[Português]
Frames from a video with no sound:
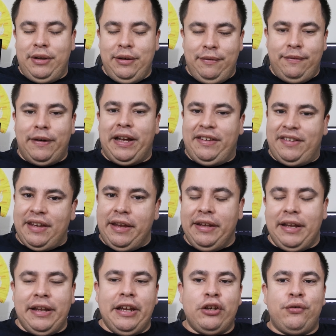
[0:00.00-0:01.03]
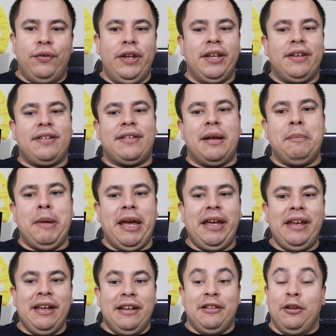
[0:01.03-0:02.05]
que vai sair na Netflix
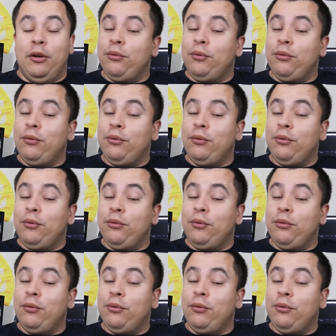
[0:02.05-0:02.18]
também.